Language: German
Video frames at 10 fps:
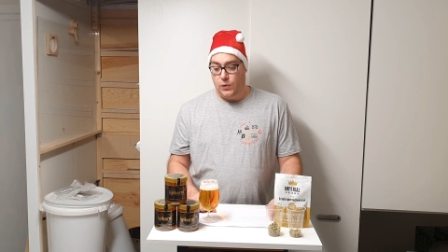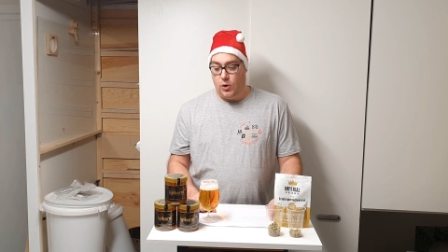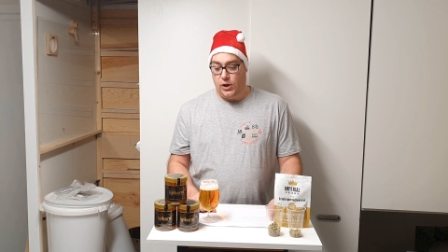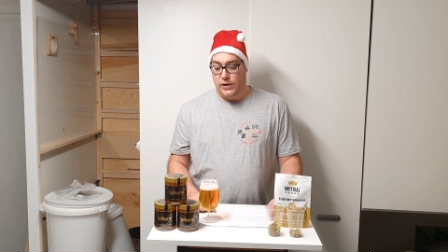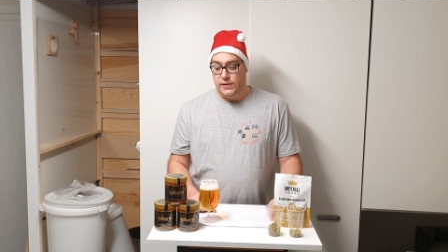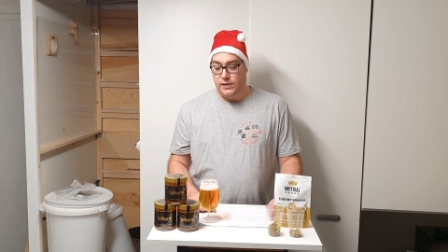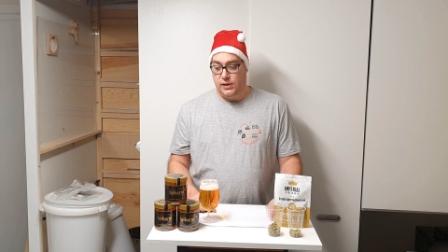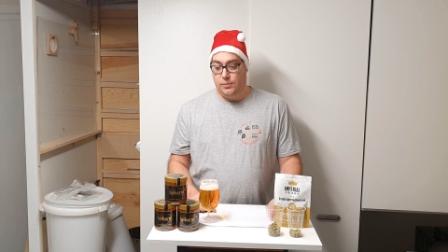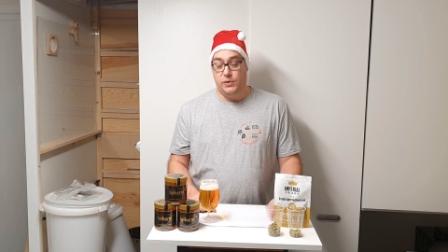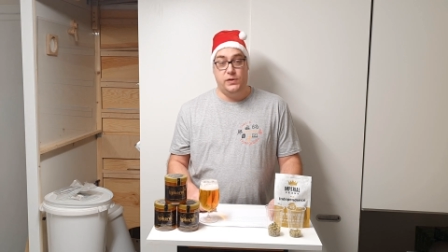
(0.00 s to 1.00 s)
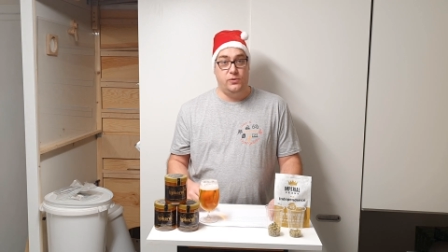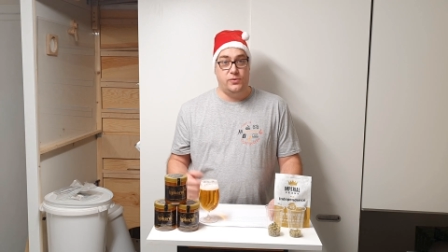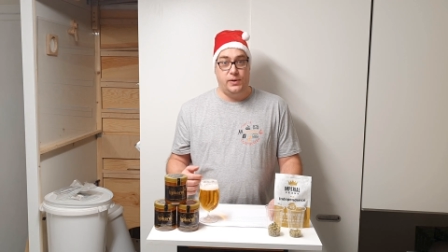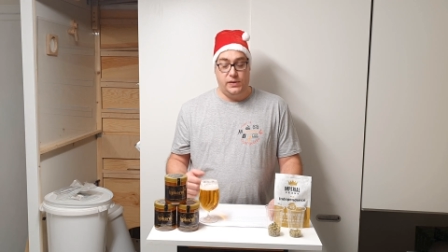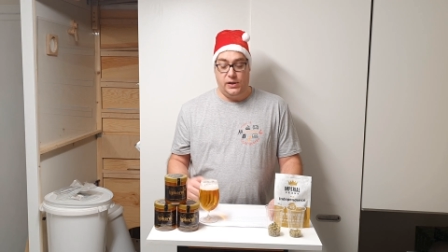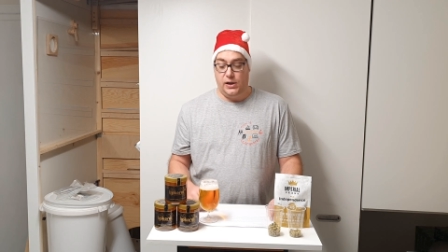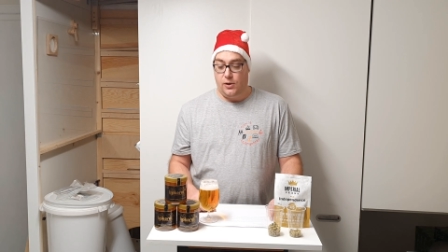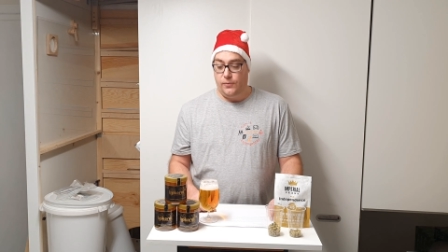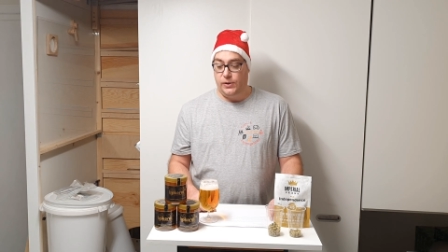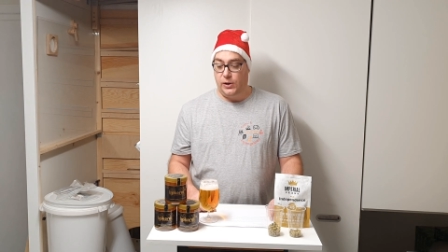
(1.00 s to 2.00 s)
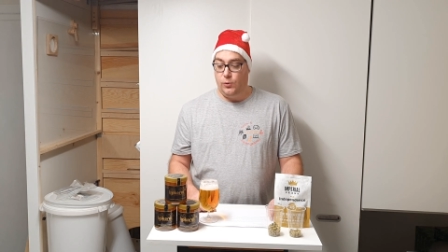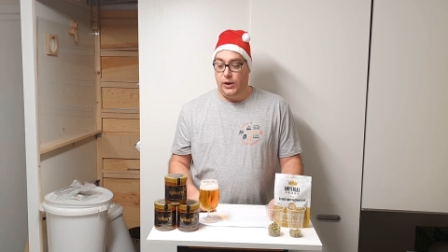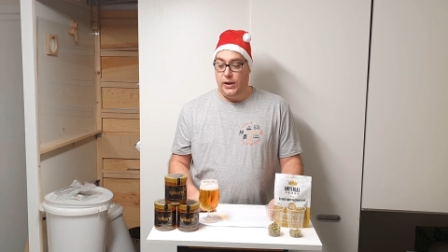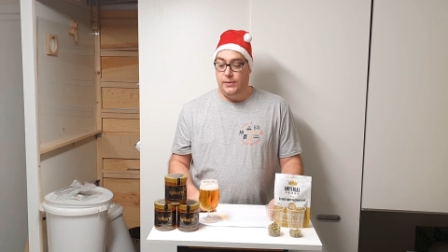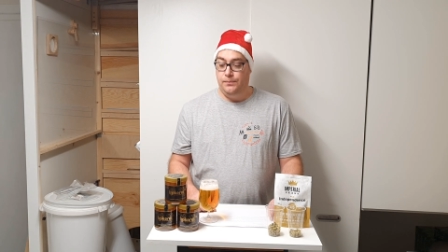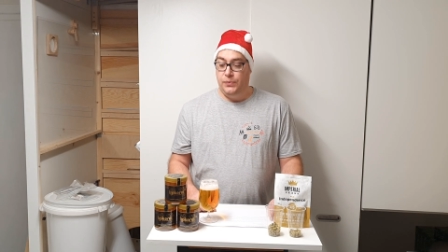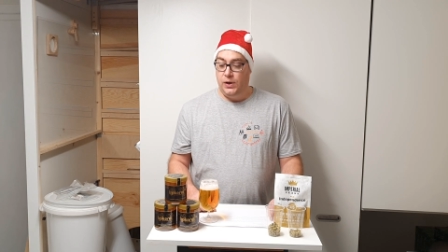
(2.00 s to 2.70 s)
organisiert bzw. gekauft, regulär.